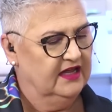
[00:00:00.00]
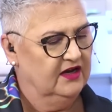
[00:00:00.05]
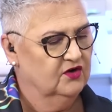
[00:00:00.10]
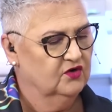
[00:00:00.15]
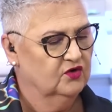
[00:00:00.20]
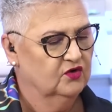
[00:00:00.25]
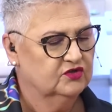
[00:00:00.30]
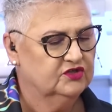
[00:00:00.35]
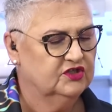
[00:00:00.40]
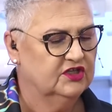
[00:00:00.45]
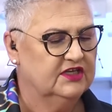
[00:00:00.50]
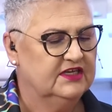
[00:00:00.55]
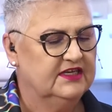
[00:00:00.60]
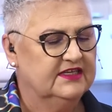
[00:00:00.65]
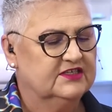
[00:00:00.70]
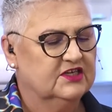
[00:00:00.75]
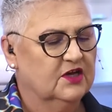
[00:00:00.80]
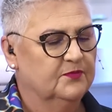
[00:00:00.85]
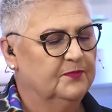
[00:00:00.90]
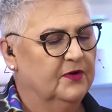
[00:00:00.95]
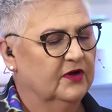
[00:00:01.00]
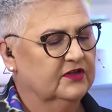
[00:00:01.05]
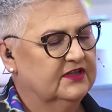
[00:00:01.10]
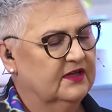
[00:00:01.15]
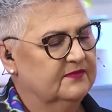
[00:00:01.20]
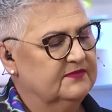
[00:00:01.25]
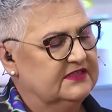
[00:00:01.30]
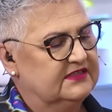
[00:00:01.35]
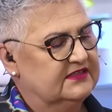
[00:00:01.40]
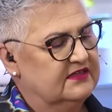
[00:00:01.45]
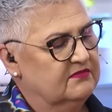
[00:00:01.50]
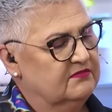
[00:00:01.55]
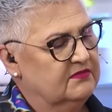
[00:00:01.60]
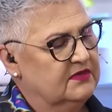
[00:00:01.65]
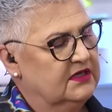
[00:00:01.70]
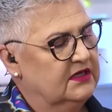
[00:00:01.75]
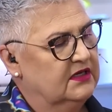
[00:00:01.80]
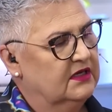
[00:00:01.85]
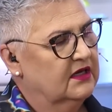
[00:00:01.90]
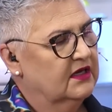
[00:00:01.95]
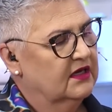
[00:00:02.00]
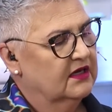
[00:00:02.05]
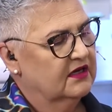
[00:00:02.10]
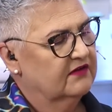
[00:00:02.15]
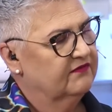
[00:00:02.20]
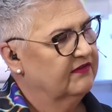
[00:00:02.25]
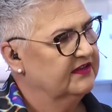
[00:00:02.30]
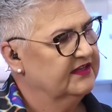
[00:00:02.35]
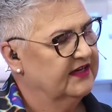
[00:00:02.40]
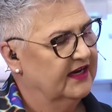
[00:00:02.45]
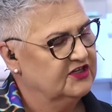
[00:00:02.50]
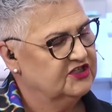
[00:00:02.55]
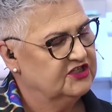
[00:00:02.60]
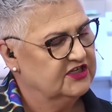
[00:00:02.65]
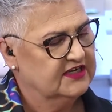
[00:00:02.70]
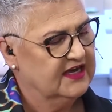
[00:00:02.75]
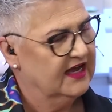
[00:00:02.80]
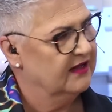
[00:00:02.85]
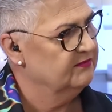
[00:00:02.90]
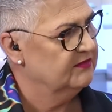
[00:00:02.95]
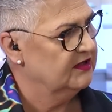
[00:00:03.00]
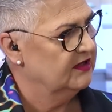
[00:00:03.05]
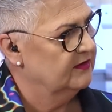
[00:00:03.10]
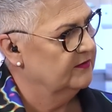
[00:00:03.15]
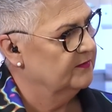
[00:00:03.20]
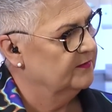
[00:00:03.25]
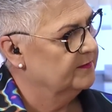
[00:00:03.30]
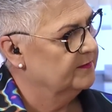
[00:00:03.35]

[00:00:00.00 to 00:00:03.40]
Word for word: na lód i co potem z tymi kwadracikami? Odrywamy